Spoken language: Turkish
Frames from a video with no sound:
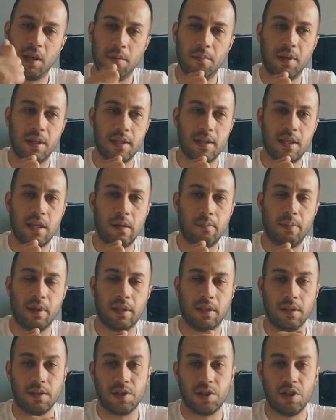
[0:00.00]
kameranızı
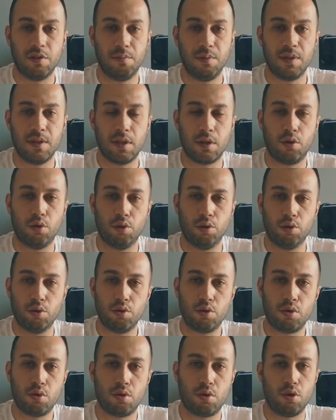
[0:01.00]
kapattınız, cebinize
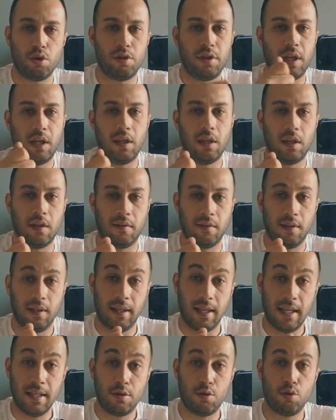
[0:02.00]
koydunuz. Sonra tekrar
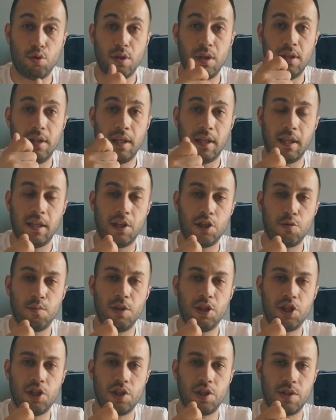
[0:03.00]
lens üzerindeyken
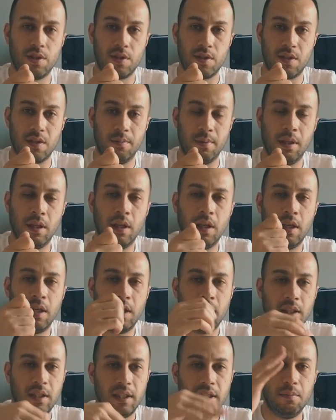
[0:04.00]
açmaya çalıştığınız zaman
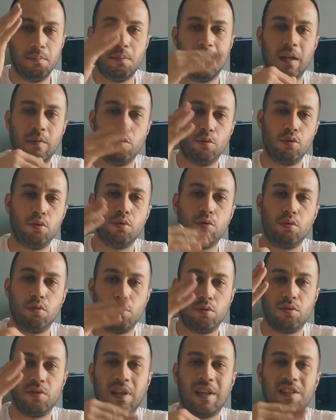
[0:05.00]
gimbal bunu
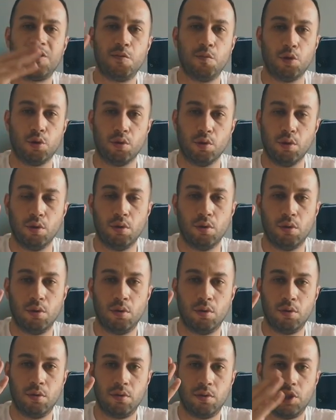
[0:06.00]
tartmıyordu.
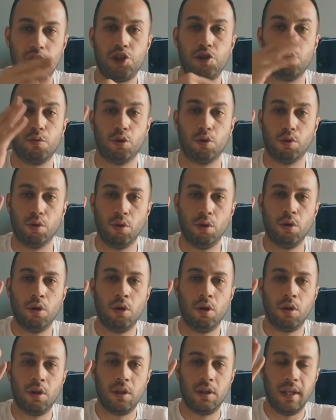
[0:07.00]
Taşımıyordu.
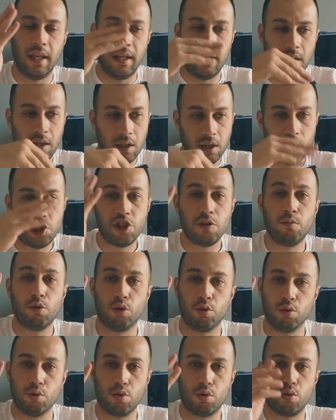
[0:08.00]
Yani
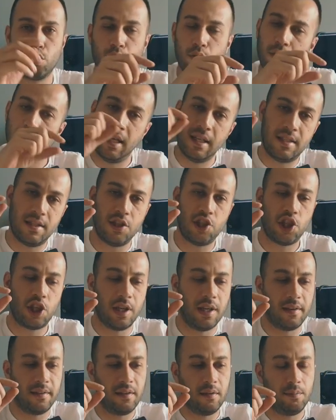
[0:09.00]
açamıyordunuz. Lensi
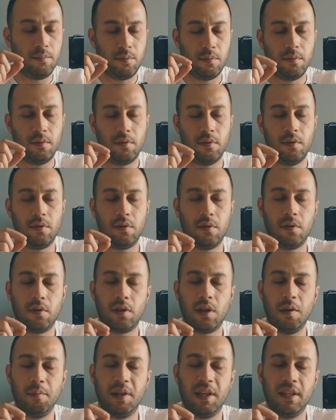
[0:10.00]
çıkartıp
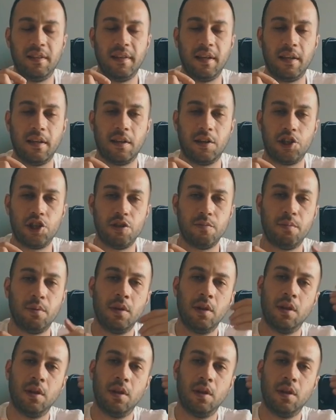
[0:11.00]
kamerayı tekrar açıp